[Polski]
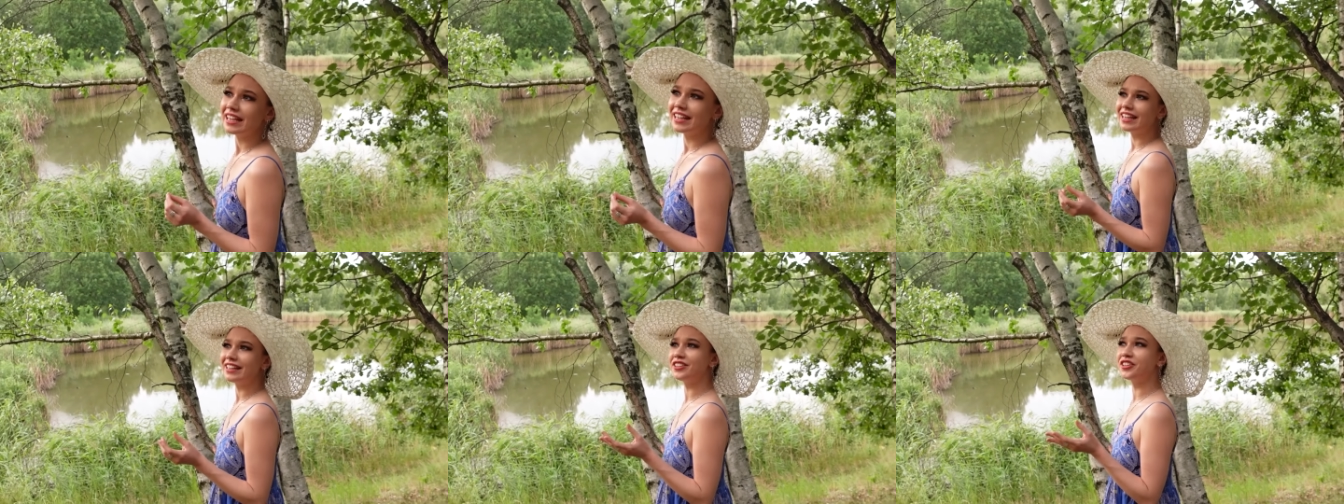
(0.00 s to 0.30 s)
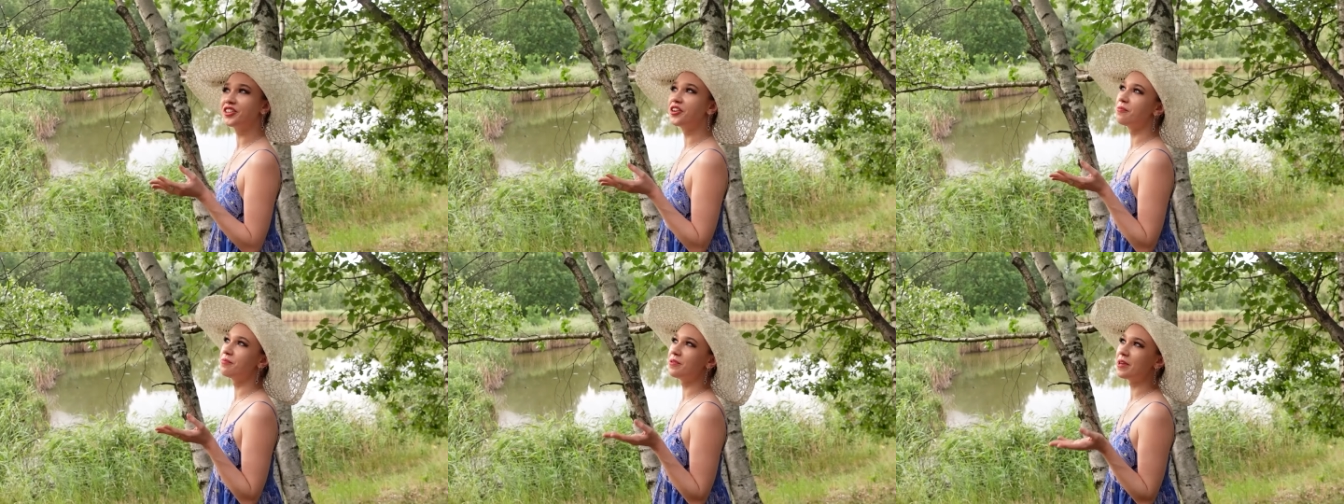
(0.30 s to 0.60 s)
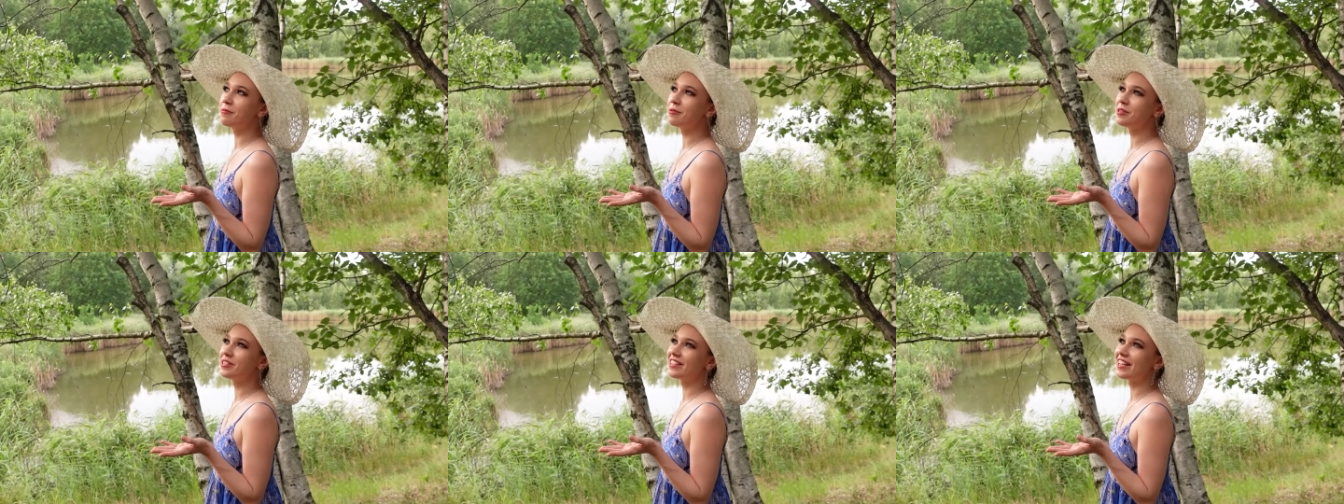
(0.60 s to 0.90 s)
Kiedy
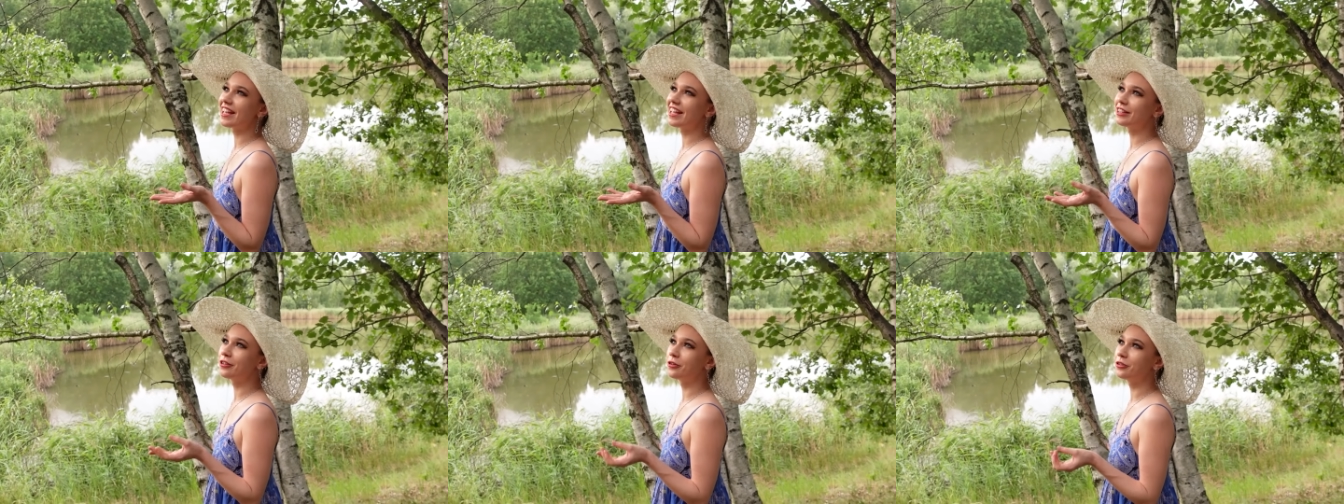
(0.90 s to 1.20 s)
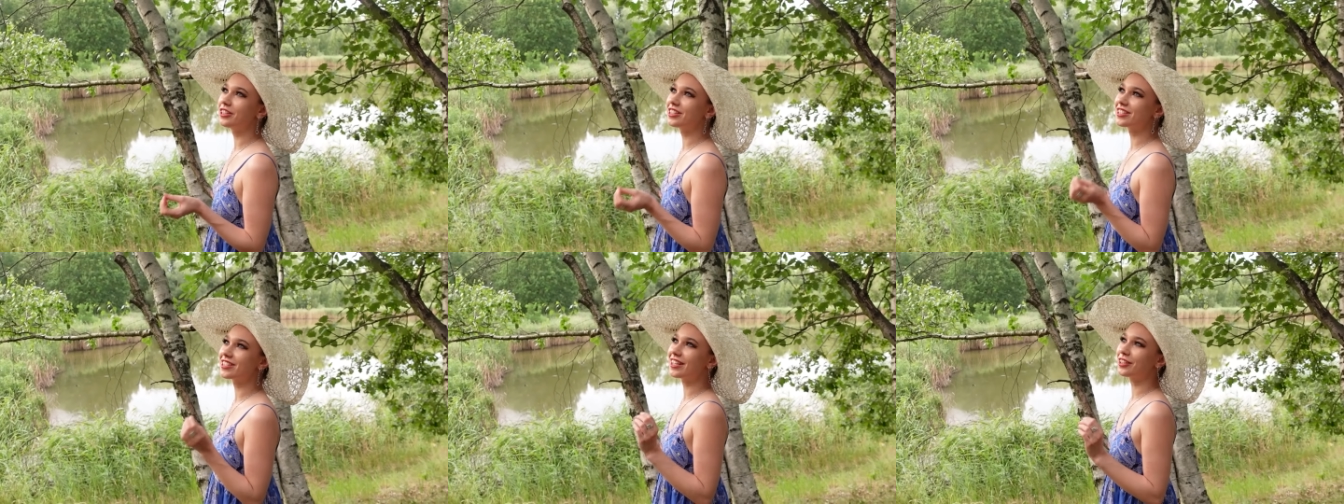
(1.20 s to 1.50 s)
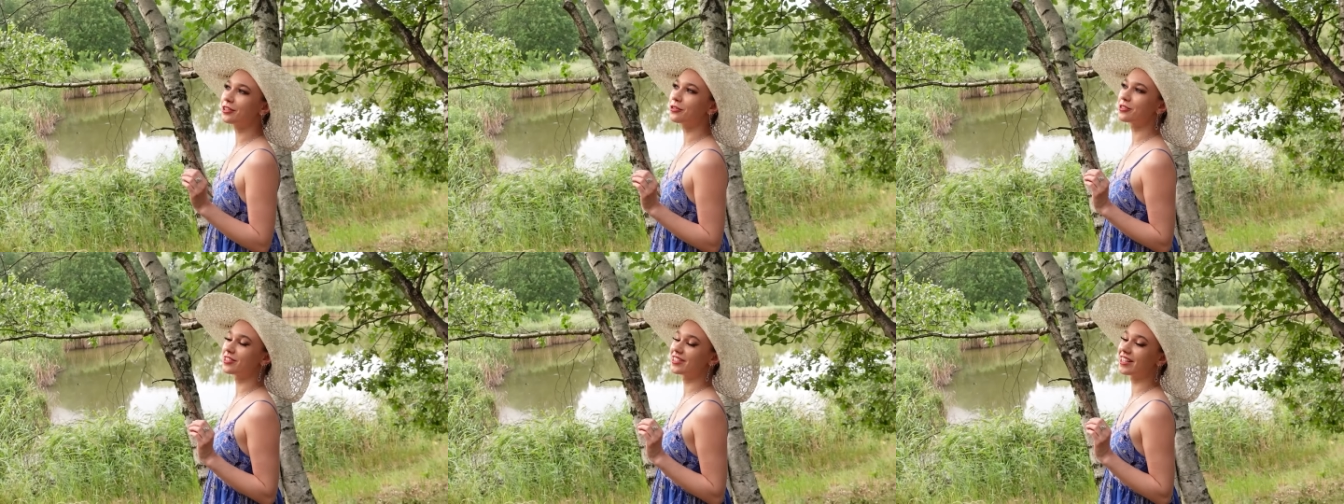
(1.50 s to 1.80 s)
kąpiemy się, to
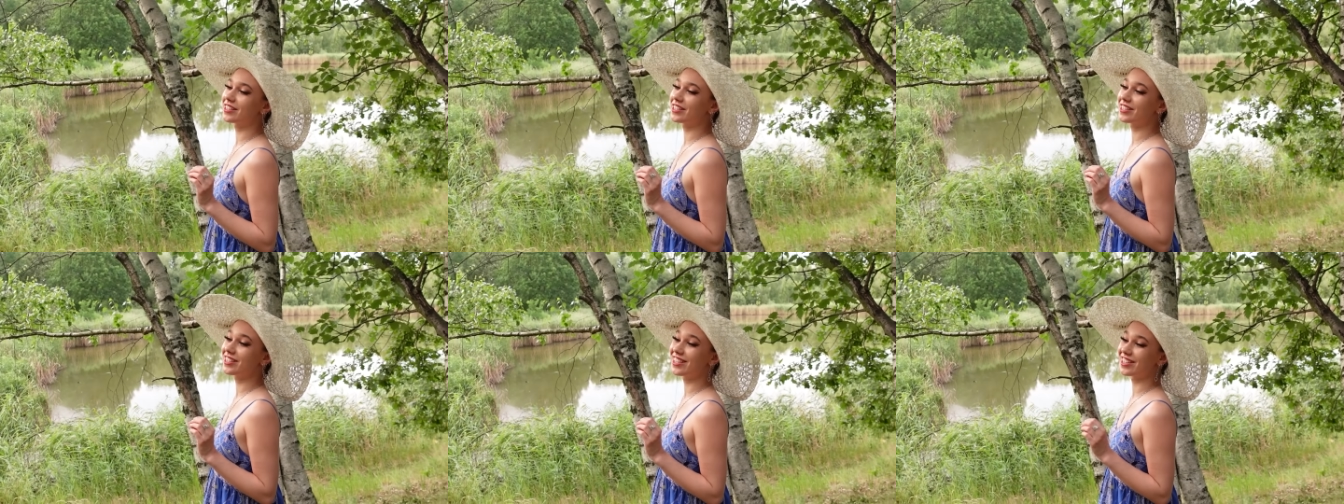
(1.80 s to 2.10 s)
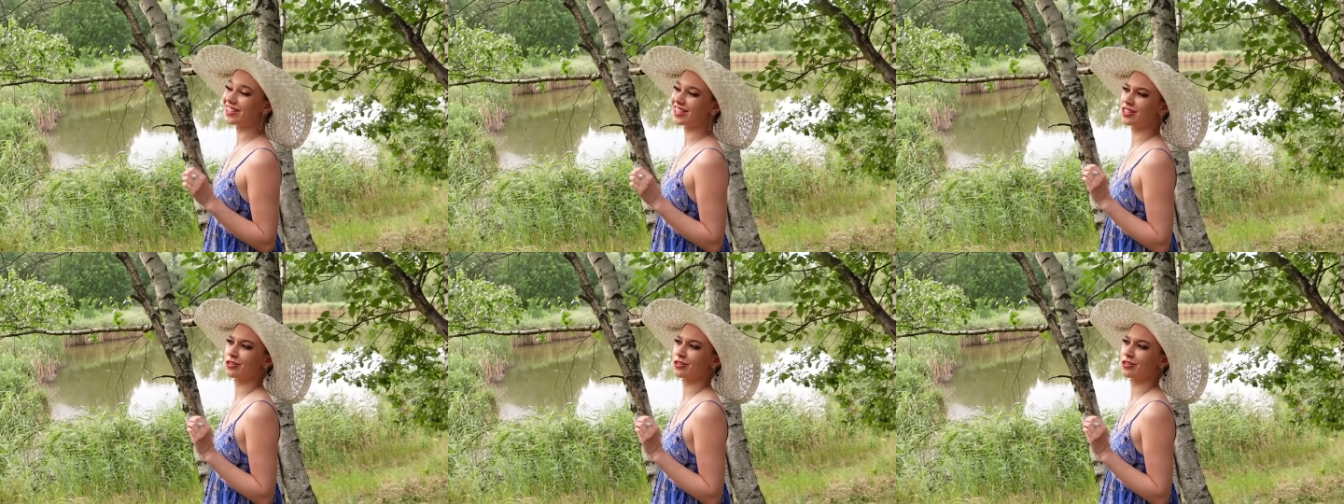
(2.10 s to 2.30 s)
nierzadko zdarzy się,